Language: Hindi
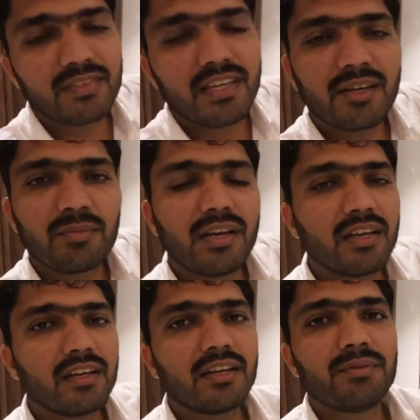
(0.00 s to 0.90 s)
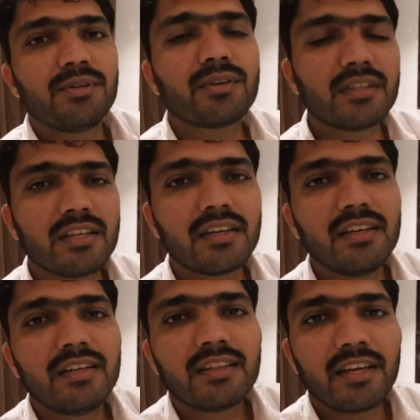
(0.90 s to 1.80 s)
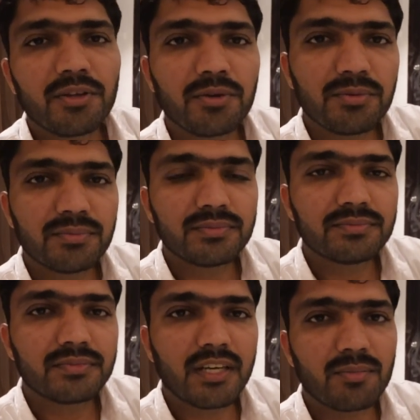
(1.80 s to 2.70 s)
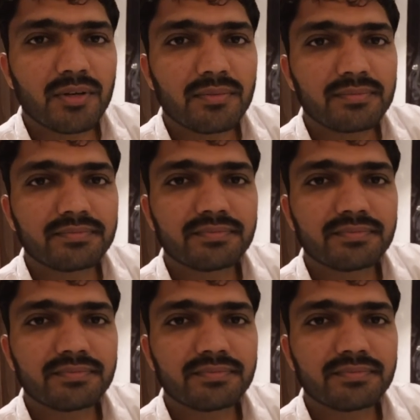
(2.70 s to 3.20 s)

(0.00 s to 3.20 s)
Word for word: ठीक है मिलेंगे अगले वीडियो के अंदर थैंक यू राम राम